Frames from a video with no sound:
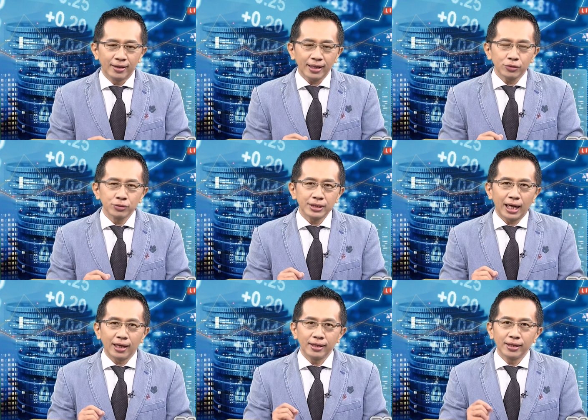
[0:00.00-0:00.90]
那股
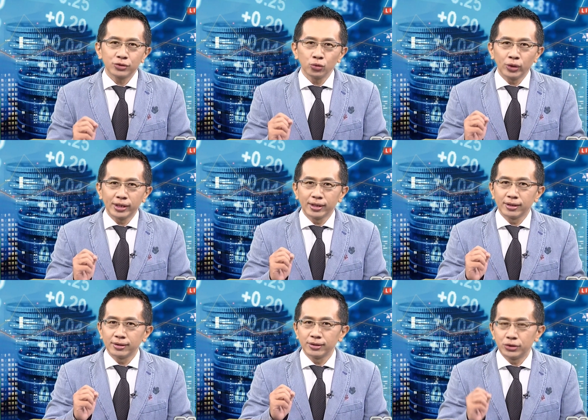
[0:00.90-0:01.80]
价也做一
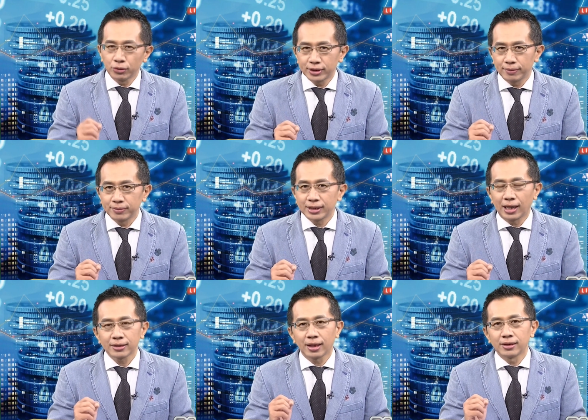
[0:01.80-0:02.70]
个修正，
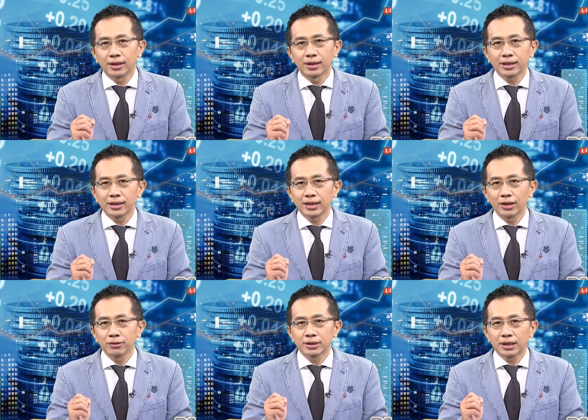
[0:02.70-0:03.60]
加上啊，大
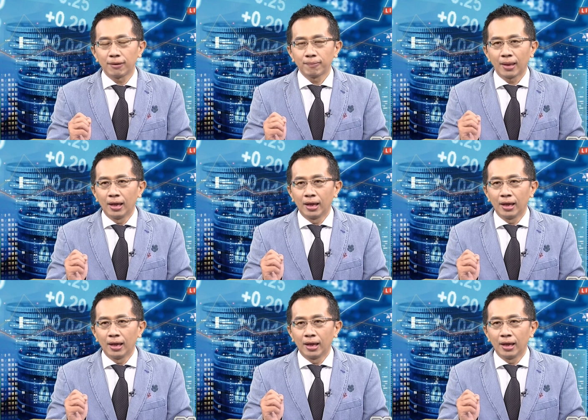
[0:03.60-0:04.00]
家都知道，